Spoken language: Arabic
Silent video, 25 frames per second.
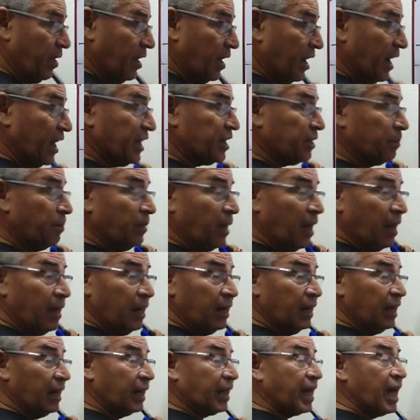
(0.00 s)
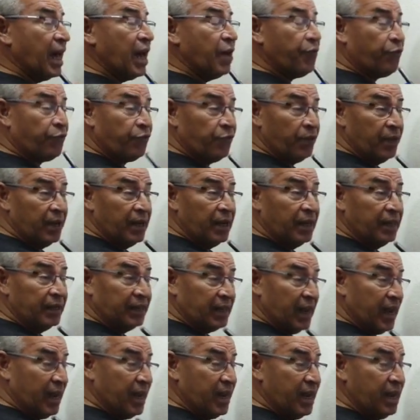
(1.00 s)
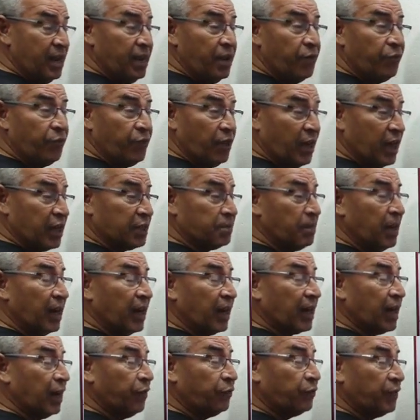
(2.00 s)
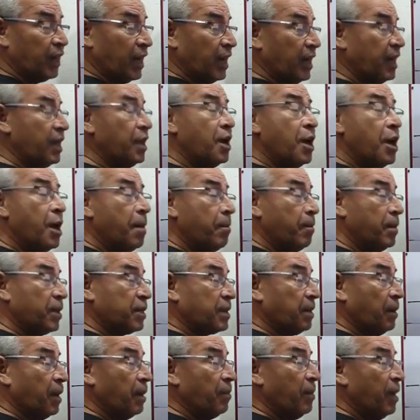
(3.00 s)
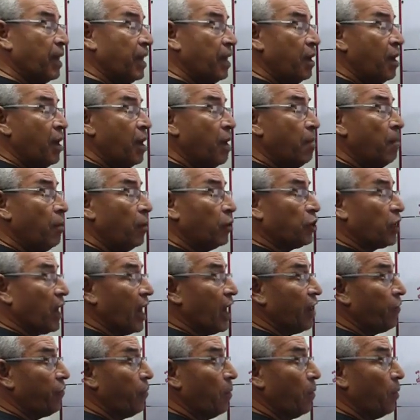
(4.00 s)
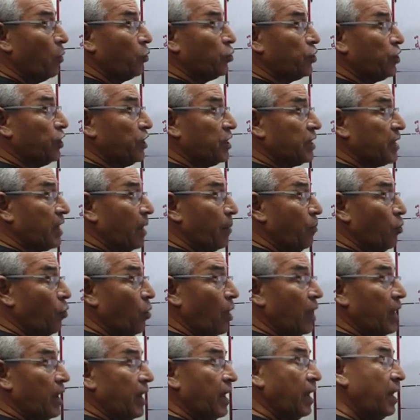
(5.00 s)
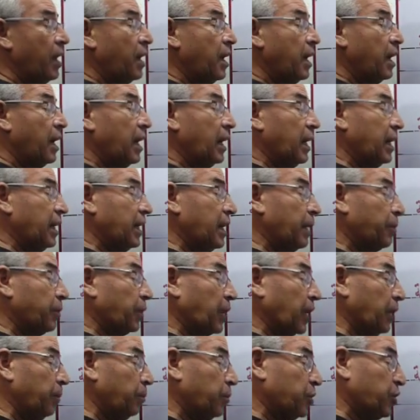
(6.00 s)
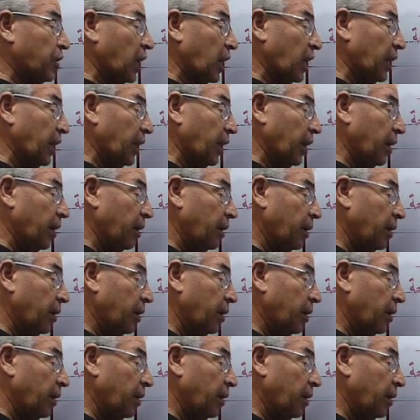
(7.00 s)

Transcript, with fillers: رسمه للكاف تاني في رسمه للكاف تاني بس طبعا ما ايه مش عارف ما بقوش يستعملوها ليه اللي هي بالشكل ده